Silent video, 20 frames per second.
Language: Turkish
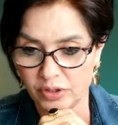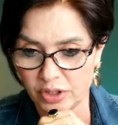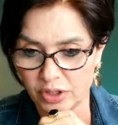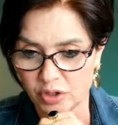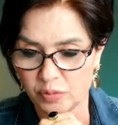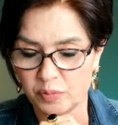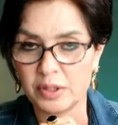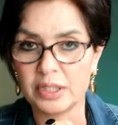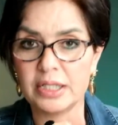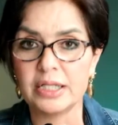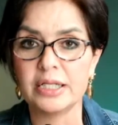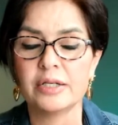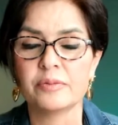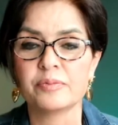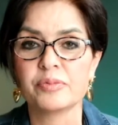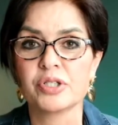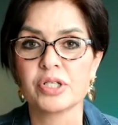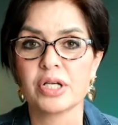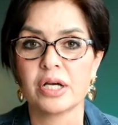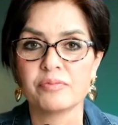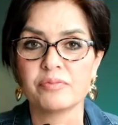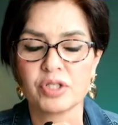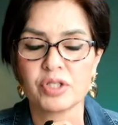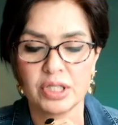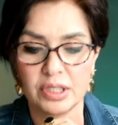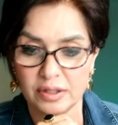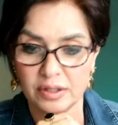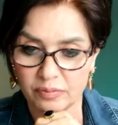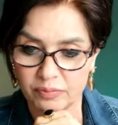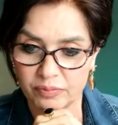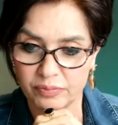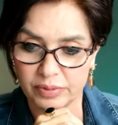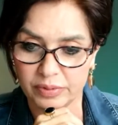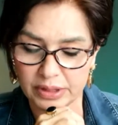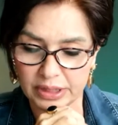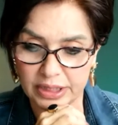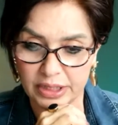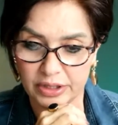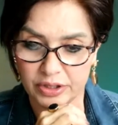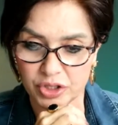işbirliği yapacağım şey de
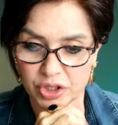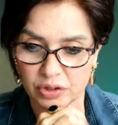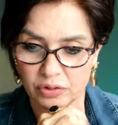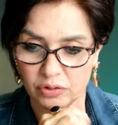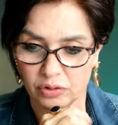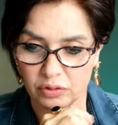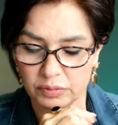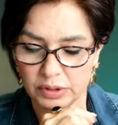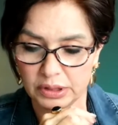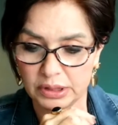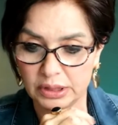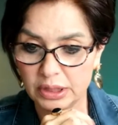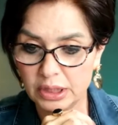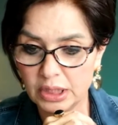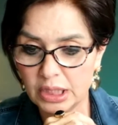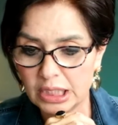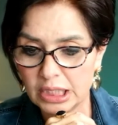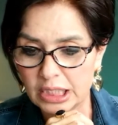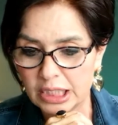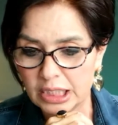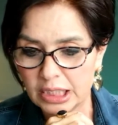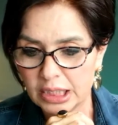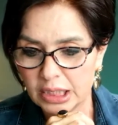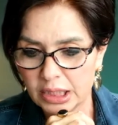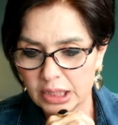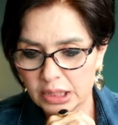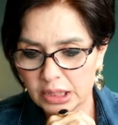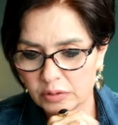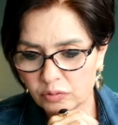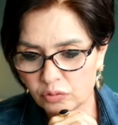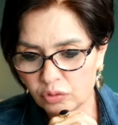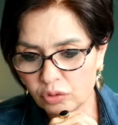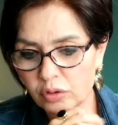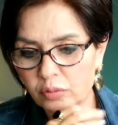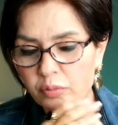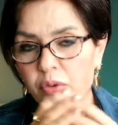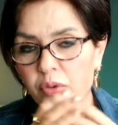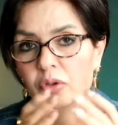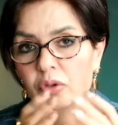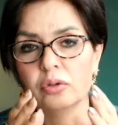bana yakışır olmalı.
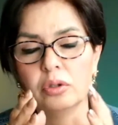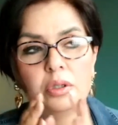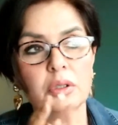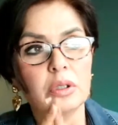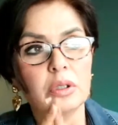Durum bu e,